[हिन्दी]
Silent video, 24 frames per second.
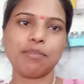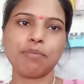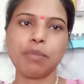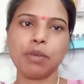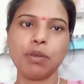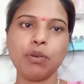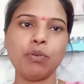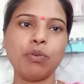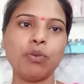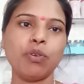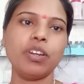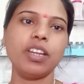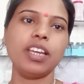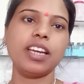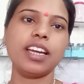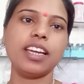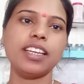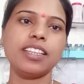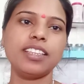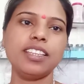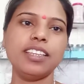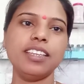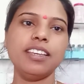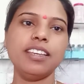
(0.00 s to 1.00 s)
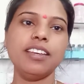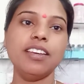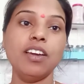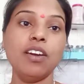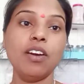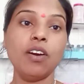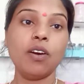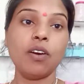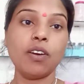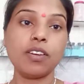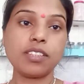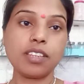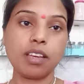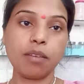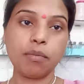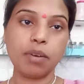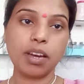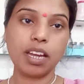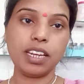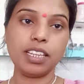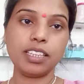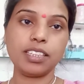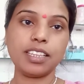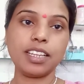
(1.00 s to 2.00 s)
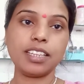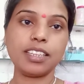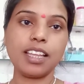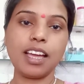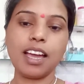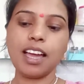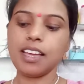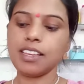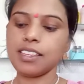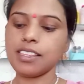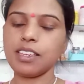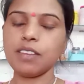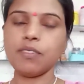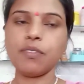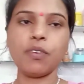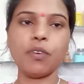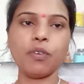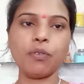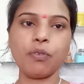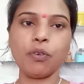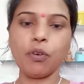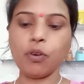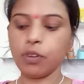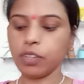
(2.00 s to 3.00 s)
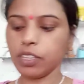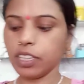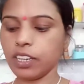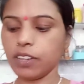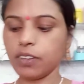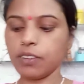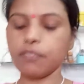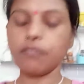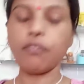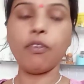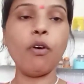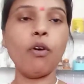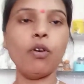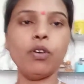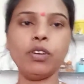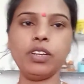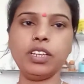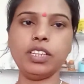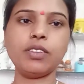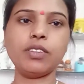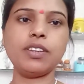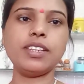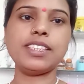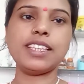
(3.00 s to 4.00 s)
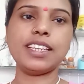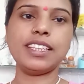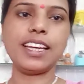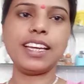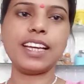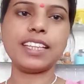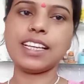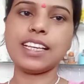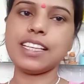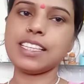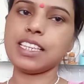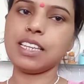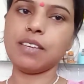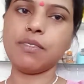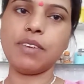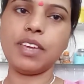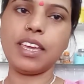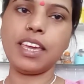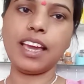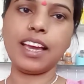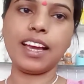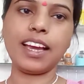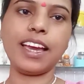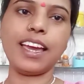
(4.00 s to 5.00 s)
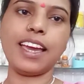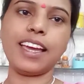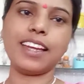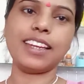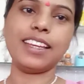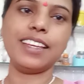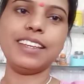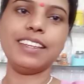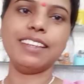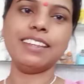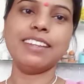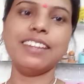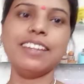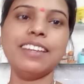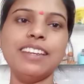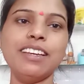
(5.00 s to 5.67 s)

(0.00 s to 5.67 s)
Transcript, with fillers: पीयू को ले गई थी और सामान इतना था इसलिए फो, फ़ोन फ़ोन ही तो इसे दिया था इसलिए भी ये गया नहीं